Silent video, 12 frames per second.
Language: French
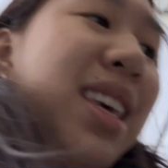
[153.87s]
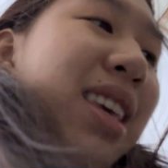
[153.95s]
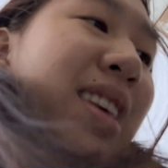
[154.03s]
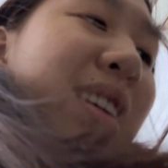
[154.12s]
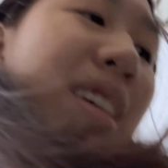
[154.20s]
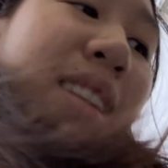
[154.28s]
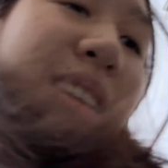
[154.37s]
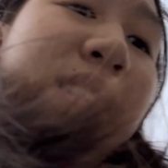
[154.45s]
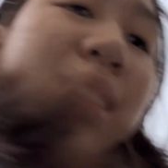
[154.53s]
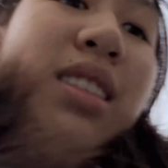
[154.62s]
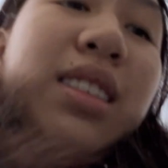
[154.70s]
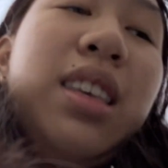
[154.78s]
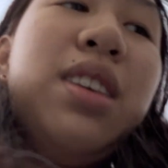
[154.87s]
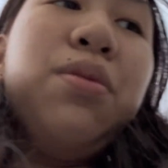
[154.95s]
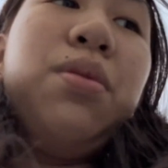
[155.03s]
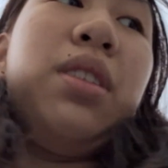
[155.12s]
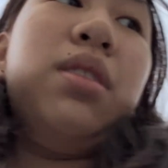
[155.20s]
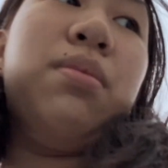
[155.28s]
Et c'est
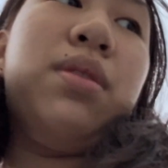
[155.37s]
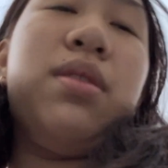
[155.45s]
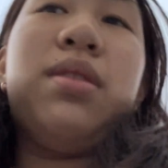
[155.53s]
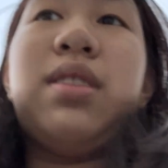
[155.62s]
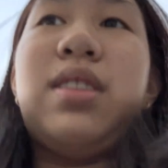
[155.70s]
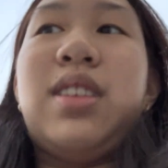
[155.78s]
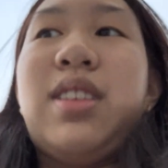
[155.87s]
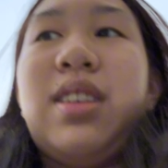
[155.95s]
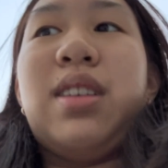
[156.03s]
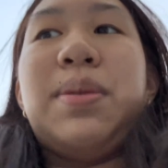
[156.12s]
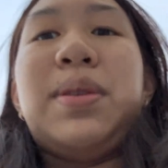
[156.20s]
horrible comme